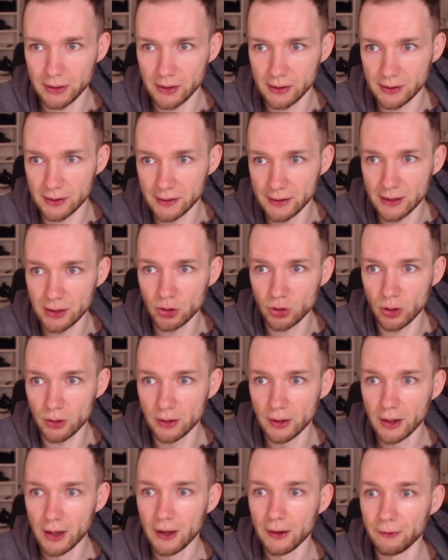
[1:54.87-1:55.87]
Also die sehen schon,
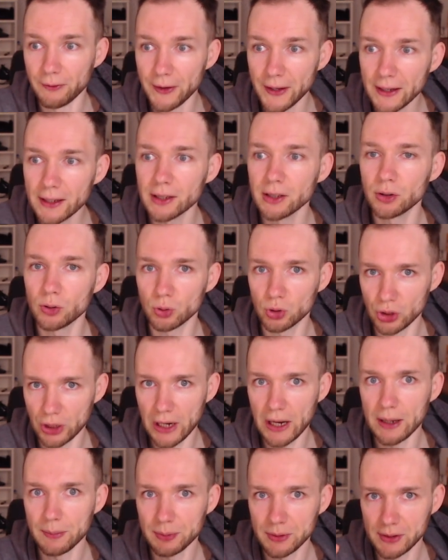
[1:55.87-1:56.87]
während du
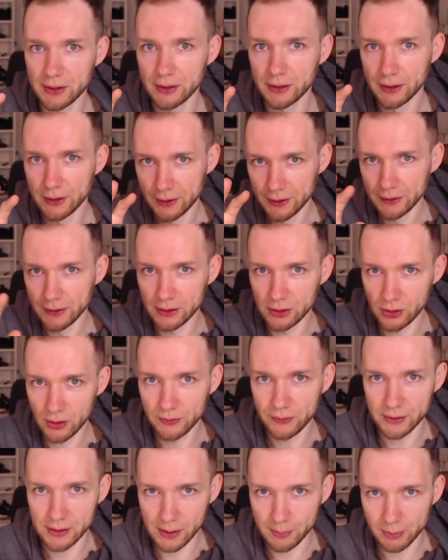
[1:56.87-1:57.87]
schreibst, dass du
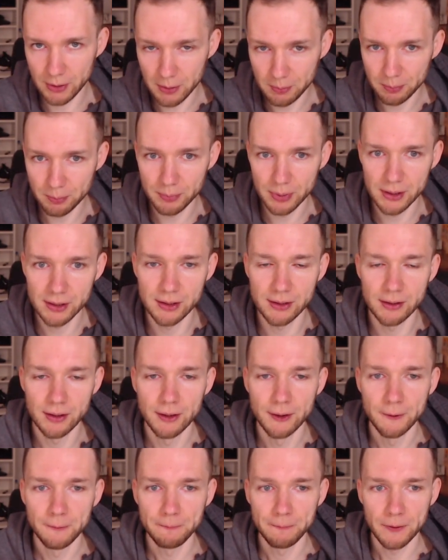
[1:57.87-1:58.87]
etwas am Tippen bist.
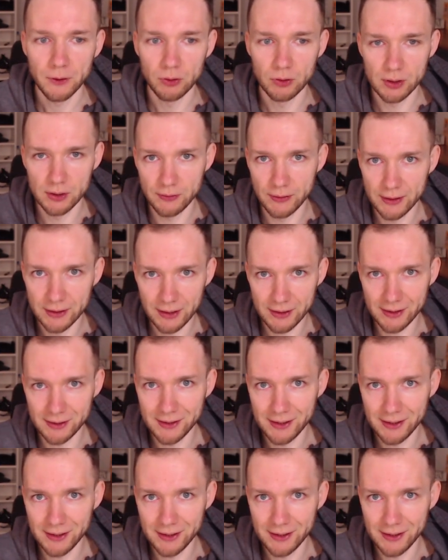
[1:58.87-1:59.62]
Und deswegen, das ist